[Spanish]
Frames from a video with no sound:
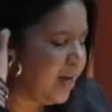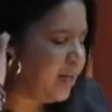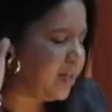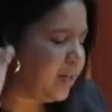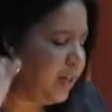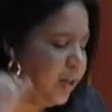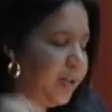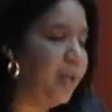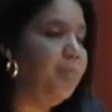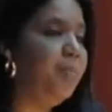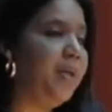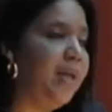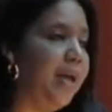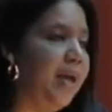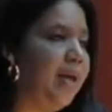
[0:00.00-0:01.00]
sino
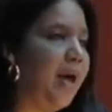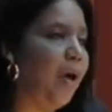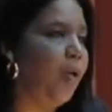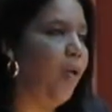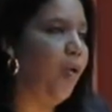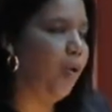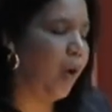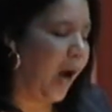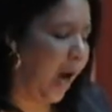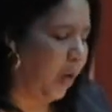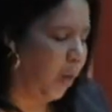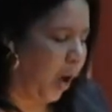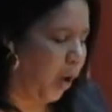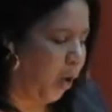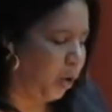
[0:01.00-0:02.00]
también ha
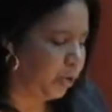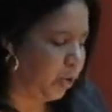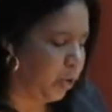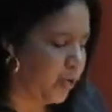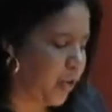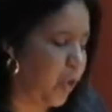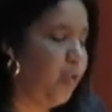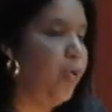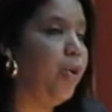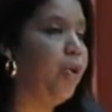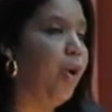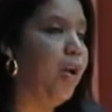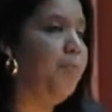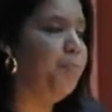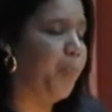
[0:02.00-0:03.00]
colocado a otros en un
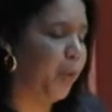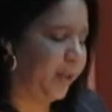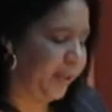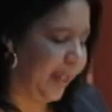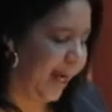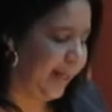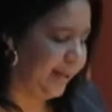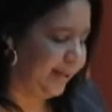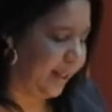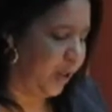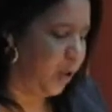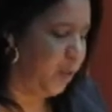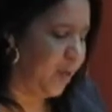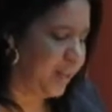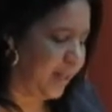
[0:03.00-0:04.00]
rol importante,
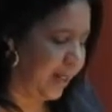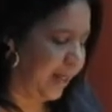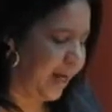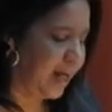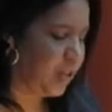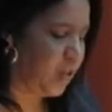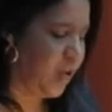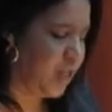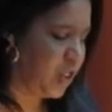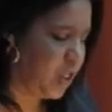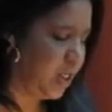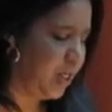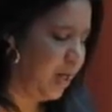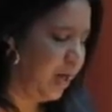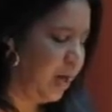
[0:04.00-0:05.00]
como es el caso de
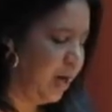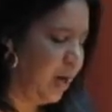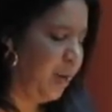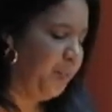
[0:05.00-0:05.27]
China,